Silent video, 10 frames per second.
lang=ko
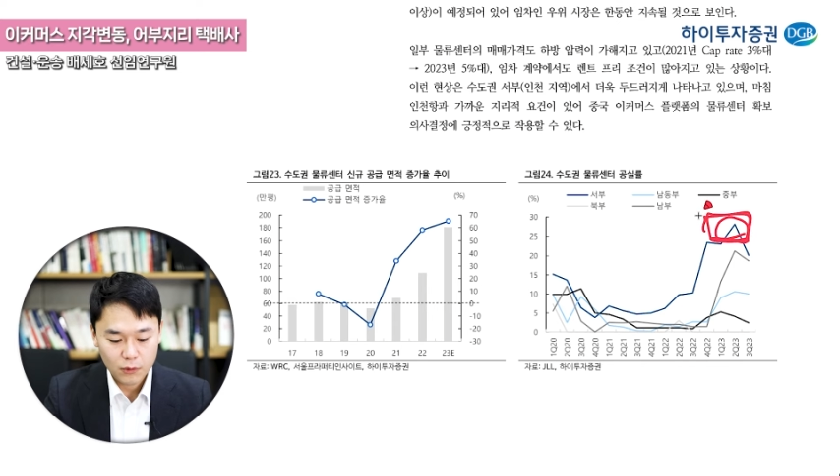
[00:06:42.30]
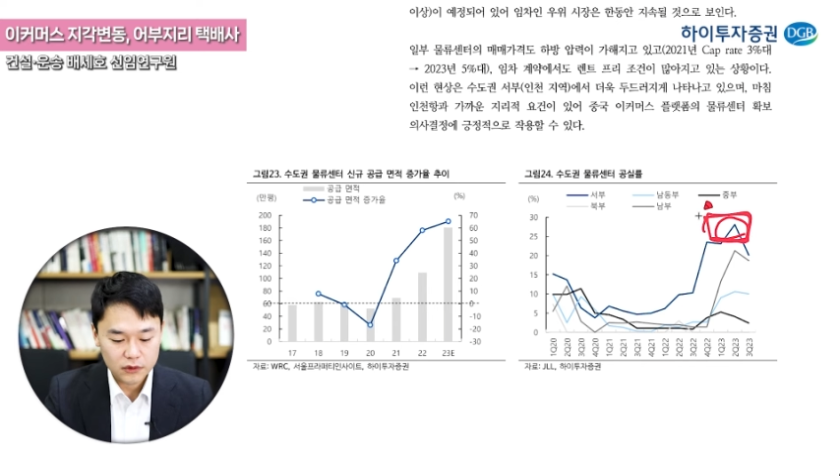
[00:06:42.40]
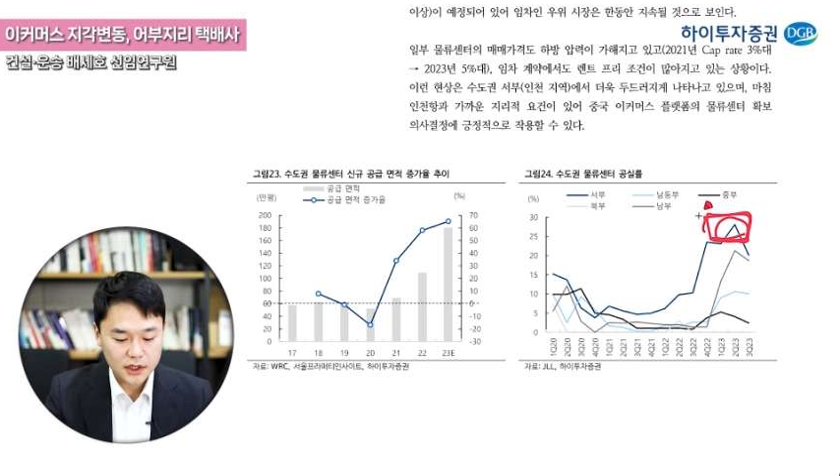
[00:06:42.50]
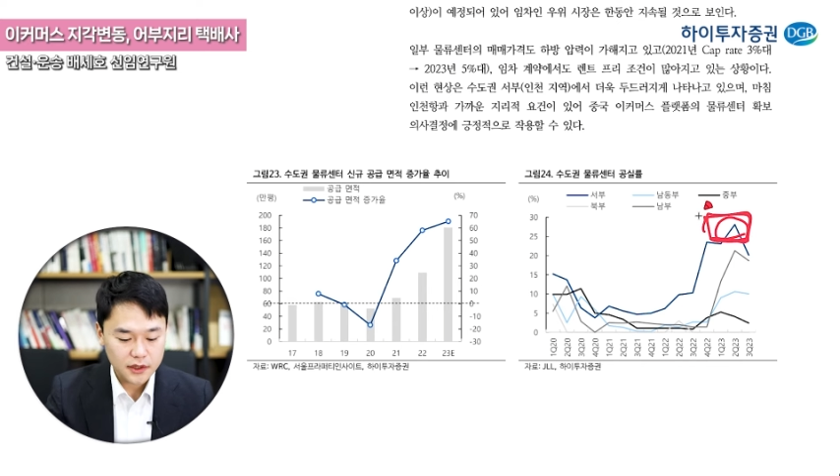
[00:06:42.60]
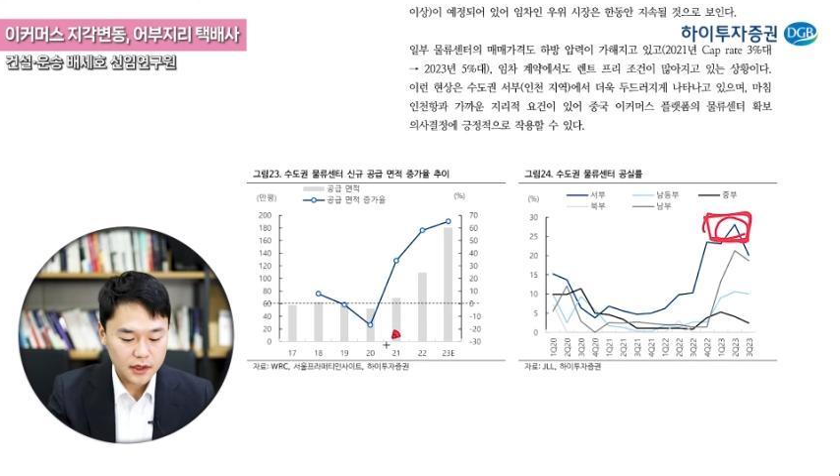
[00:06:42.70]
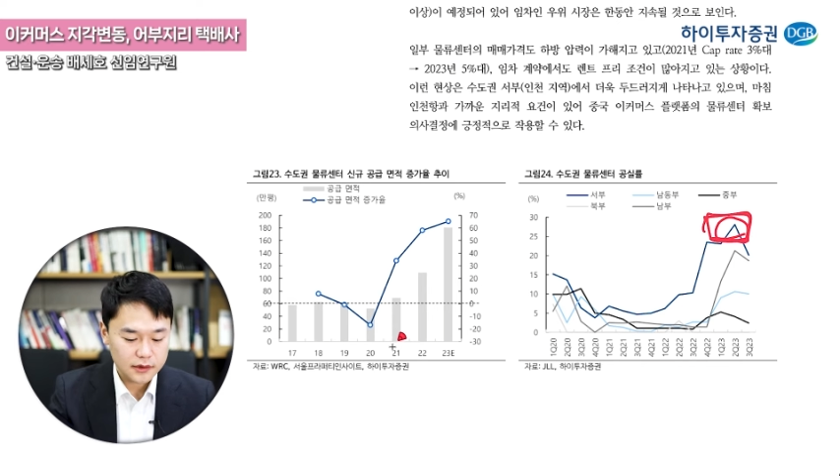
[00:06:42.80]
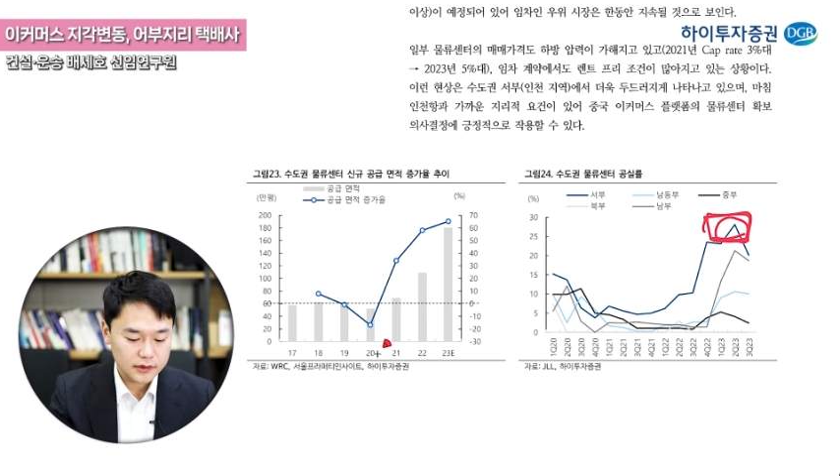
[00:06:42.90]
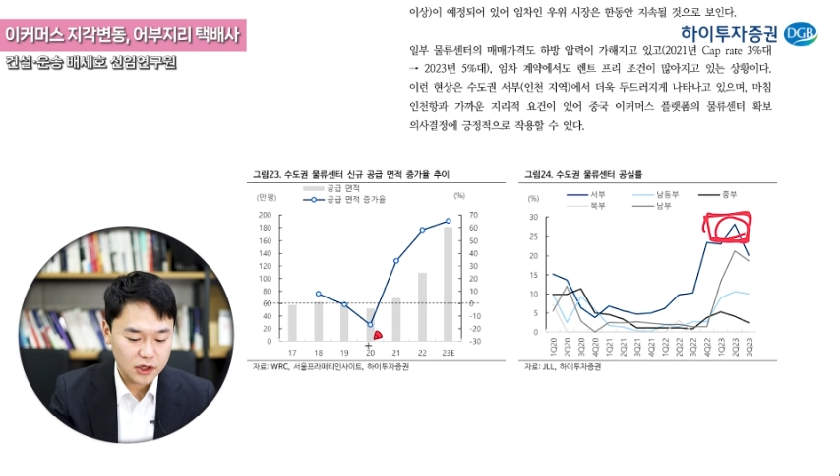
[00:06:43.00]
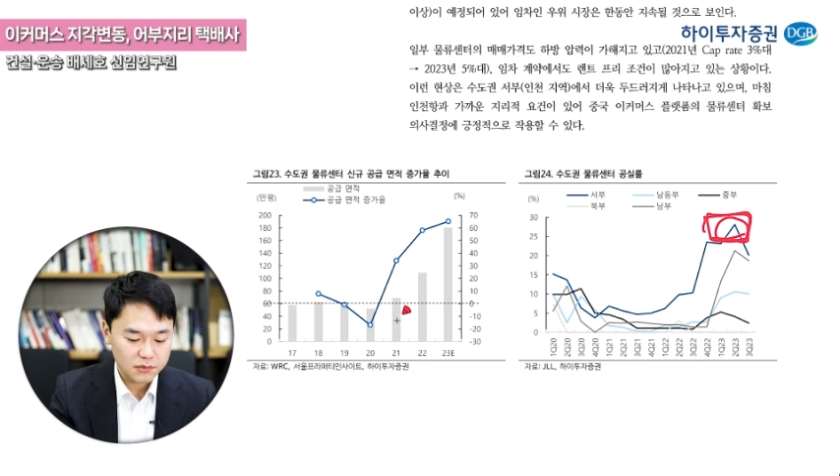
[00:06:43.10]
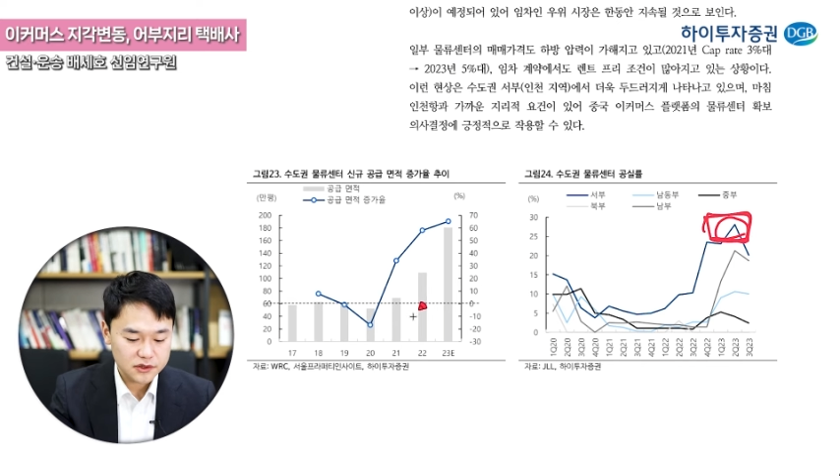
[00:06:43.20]
워낙에 그
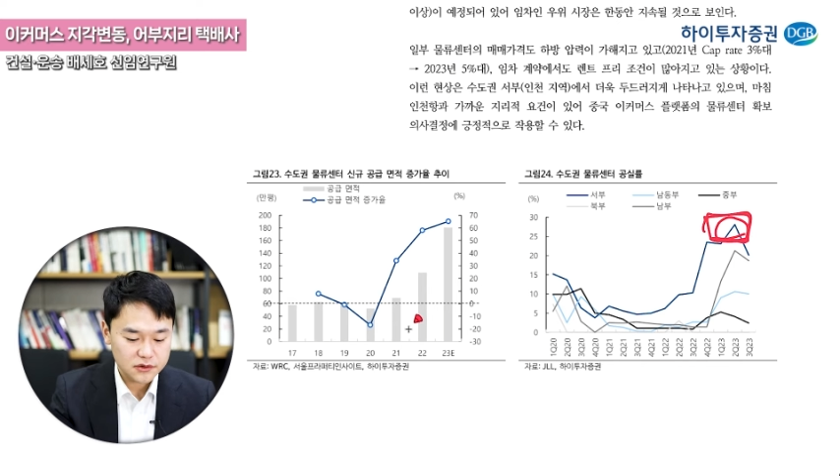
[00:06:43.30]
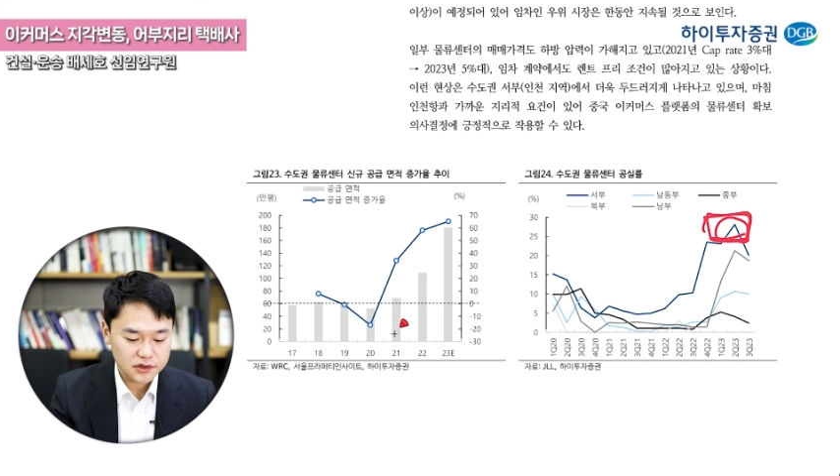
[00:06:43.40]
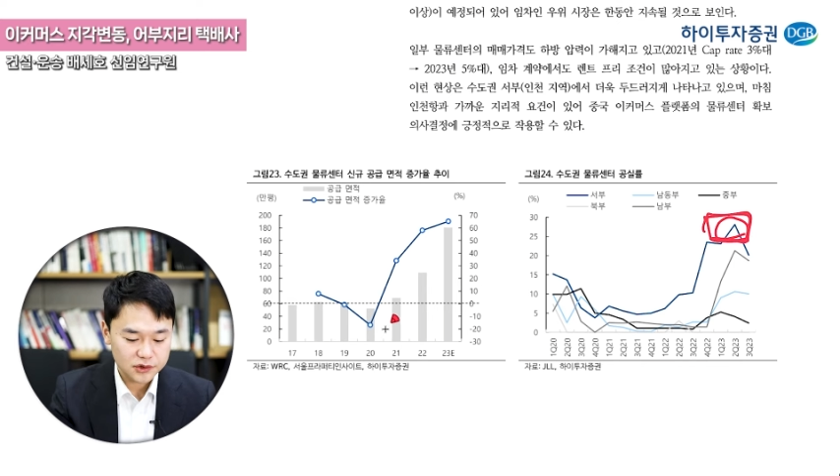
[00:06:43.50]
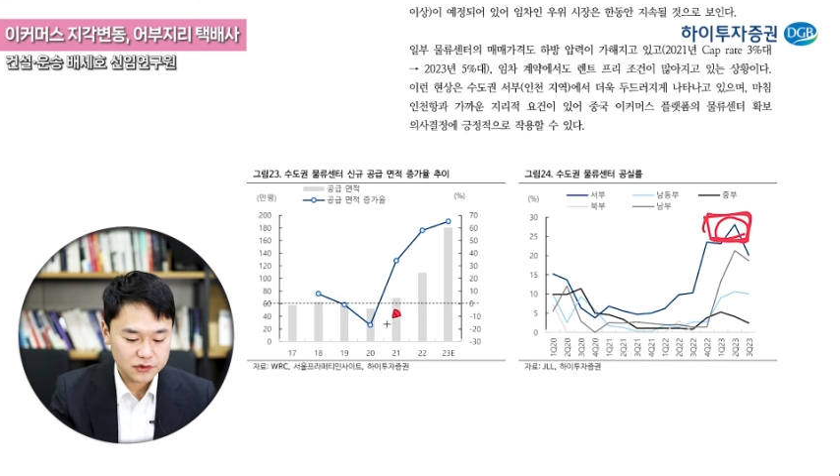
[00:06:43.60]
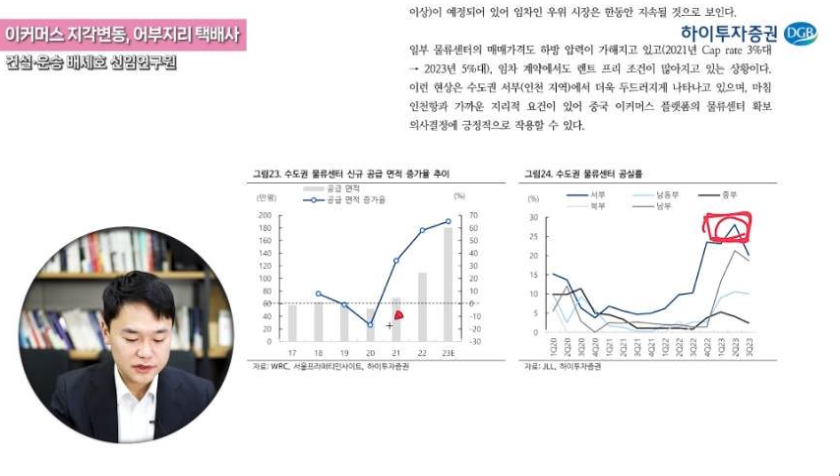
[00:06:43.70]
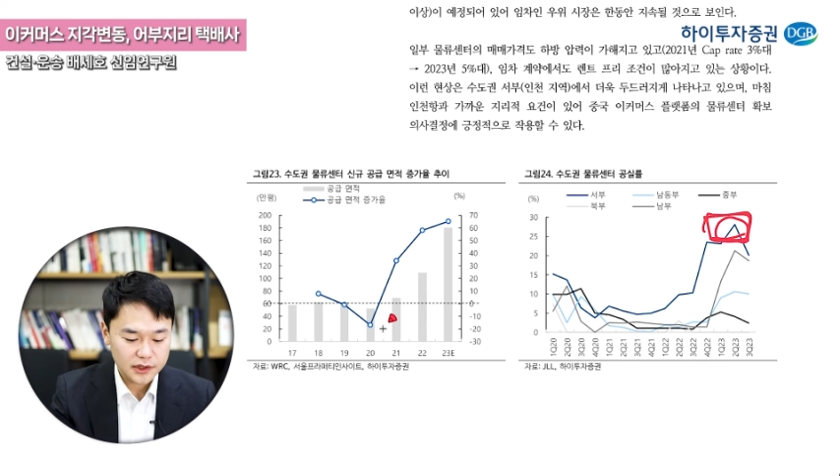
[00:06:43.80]
이커머스 성장률이